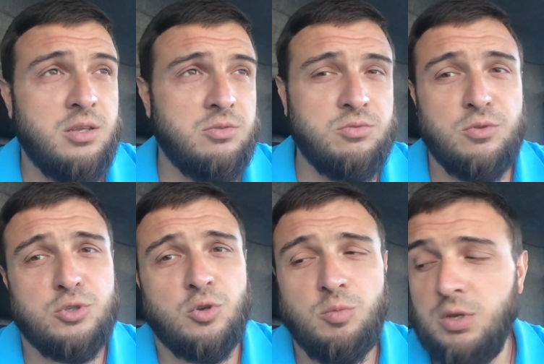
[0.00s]
Ну,
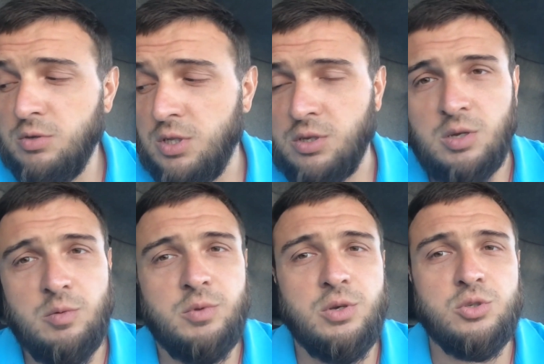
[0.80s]
90 рублей, ладно, как
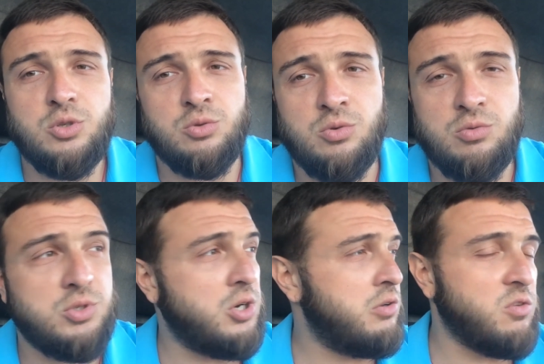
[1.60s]
бы мелочь, но
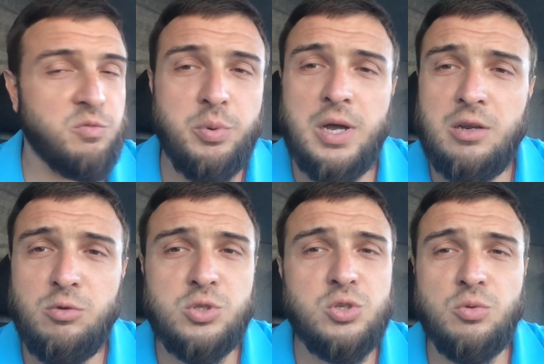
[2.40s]
все равно
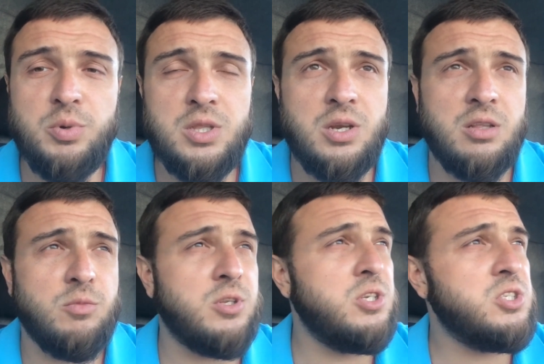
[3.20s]
впаривают все подряд.
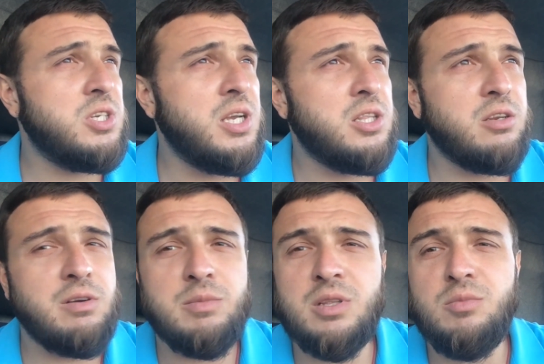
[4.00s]
Амортизаторы
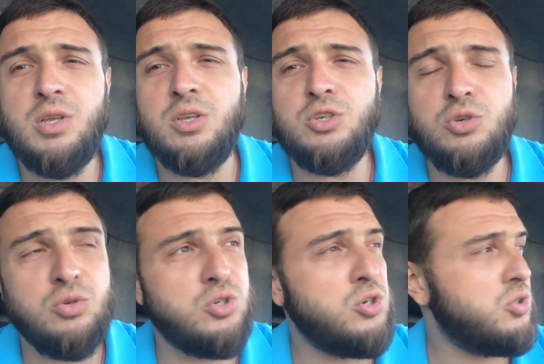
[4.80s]
вам надо менять
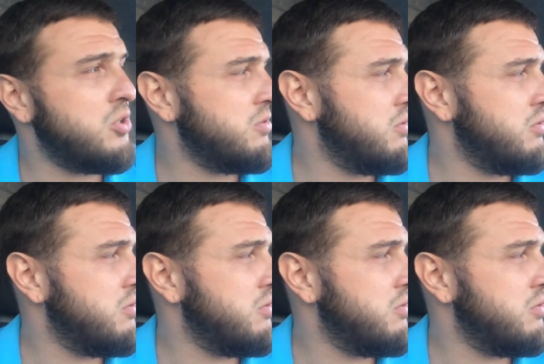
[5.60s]
еще что-то,